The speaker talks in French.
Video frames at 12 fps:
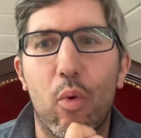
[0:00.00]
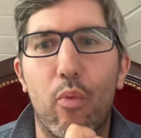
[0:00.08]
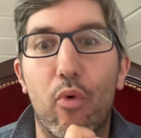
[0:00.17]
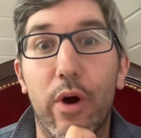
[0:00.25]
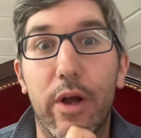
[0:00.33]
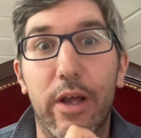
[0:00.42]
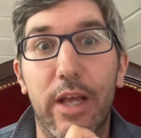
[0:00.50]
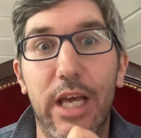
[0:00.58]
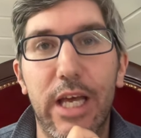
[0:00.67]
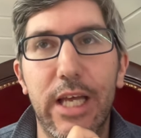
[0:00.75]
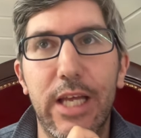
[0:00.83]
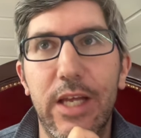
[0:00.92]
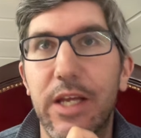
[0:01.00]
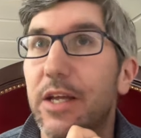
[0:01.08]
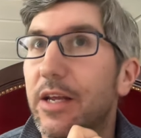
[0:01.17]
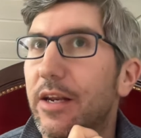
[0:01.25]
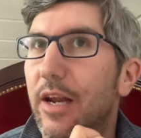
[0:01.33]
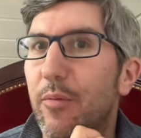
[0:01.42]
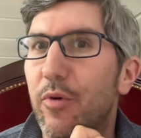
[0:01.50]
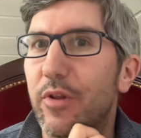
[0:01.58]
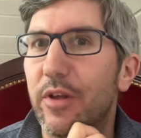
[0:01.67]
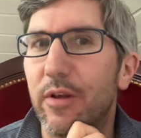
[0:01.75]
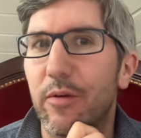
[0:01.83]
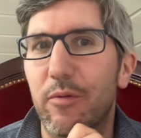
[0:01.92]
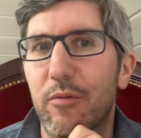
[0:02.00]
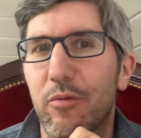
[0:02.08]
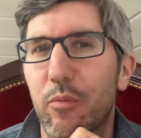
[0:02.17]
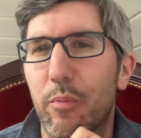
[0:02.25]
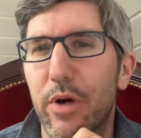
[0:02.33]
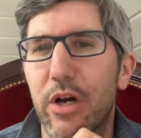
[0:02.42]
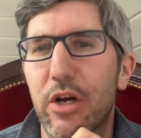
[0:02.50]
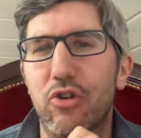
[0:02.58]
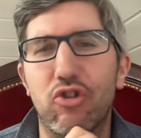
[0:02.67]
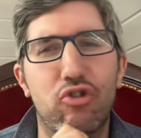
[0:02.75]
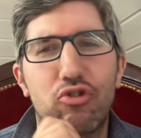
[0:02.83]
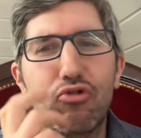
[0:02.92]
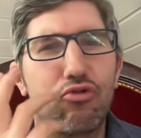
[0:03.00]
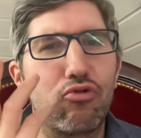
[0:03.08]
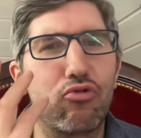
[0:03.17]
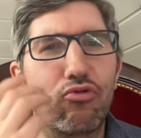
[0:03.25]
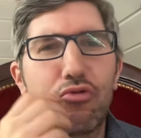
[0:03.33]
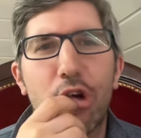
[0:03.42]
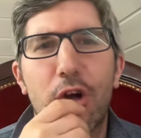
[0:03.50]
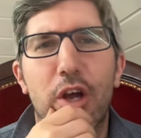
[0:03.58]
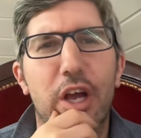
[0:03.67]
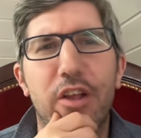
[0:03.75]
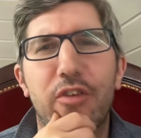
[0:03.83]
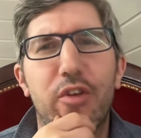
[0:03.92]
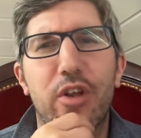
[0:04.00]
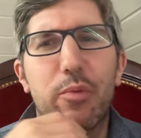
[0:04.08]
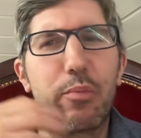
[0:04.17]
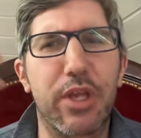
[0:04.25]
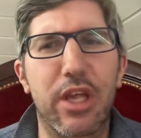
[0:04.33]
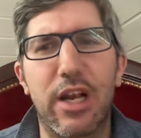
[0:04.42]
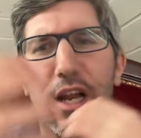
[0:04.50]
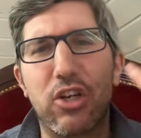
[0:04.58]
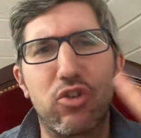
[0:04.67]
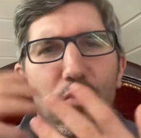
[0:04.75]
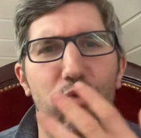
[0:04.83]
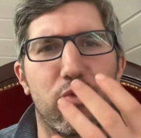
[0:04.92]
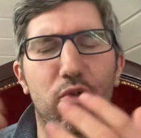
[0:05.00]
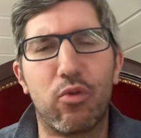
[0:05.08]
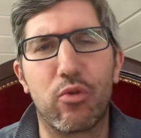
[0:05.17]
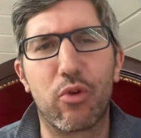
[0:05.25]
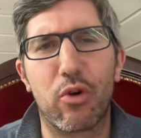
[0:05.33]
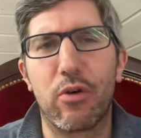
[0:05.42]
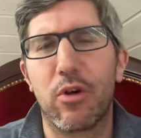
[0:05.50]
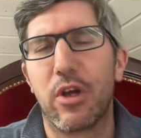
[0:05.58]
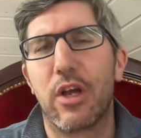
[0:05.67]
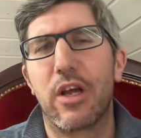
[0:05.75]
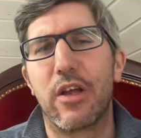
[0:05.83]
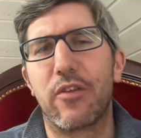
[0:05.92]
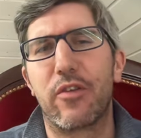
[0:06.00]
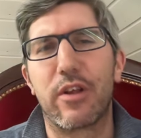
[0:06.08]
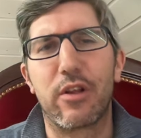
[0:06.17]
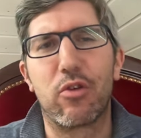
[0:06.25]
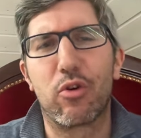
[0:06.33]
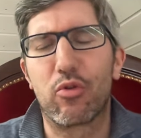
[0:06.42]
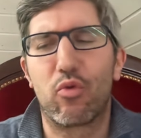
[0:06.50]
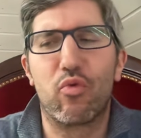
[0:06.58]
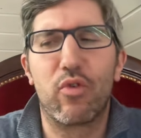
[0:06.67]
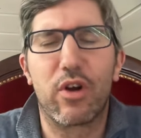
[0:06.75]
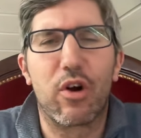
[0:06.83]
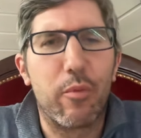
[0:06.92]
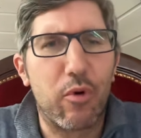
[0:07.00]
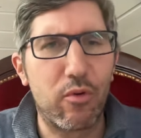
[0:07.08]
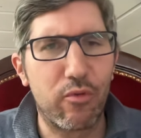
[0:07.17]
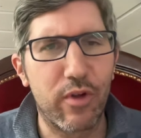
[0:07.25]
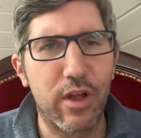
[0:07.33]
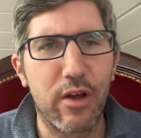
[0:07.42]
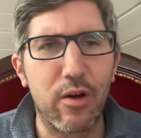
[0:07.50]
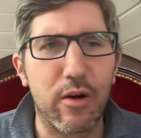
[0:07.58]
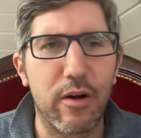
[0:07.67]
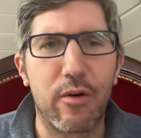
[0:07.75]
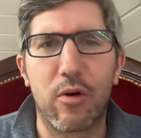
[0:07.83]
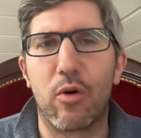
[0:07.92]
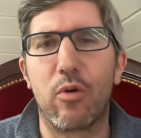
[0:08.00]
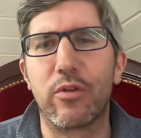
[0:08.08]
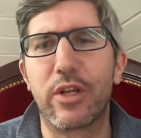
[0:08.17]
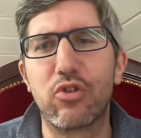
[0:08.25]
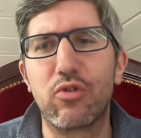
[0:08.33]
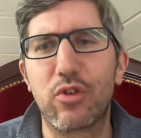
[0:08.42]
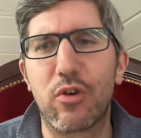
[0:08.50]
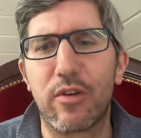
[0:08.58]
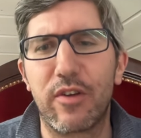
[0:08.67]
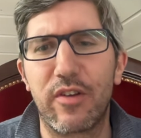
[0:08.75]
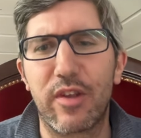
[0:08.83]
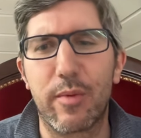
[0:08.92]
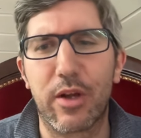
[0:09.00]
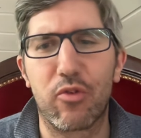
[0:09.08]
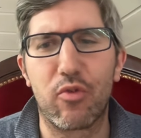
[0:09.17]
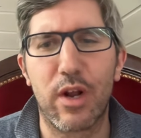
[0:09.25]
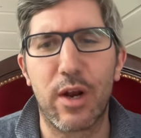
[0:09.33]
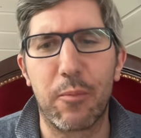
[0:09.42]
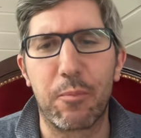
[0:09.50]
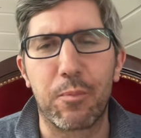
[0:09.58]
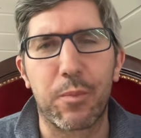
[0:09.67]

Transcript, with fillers: on pourrait créer la monnaie, pas juste essayer de piquer de l'argent aux autres, essayer de retrouver comment faire euh, en ajustant le système actuel.